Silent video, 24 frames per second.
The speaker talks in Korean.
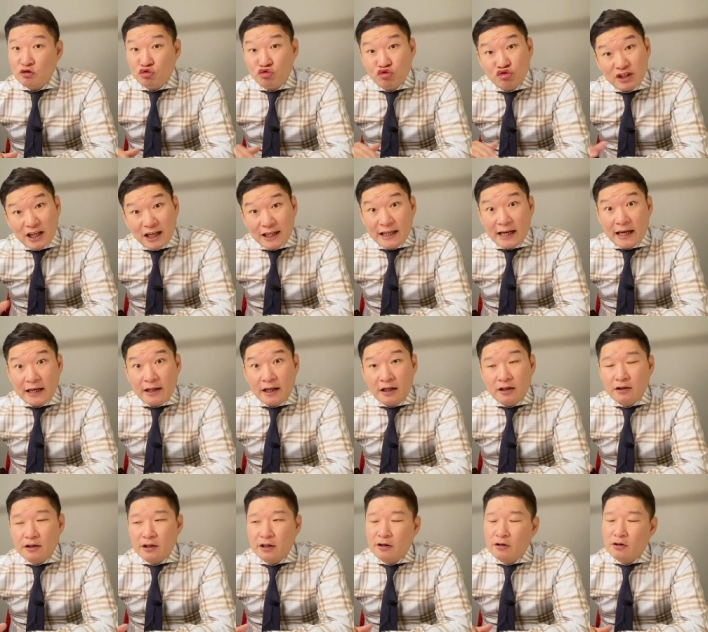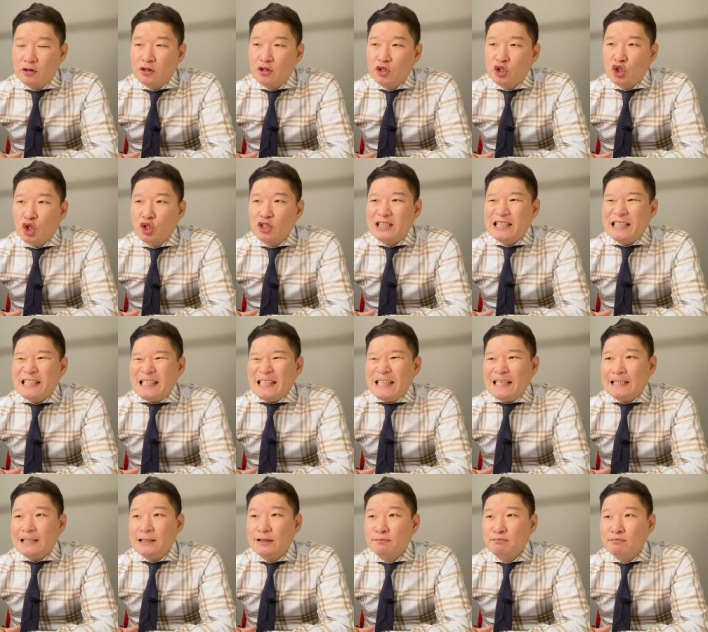누구나 내야 되는데요. 첫
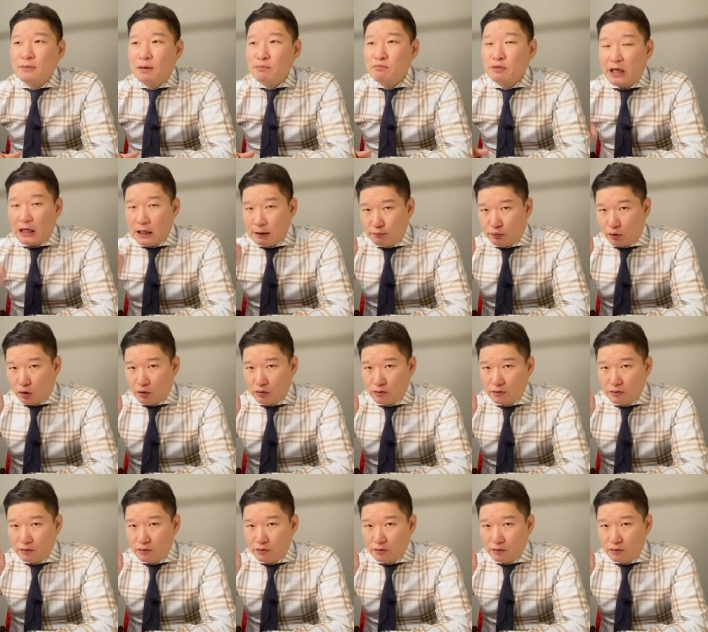20만 불의 1%.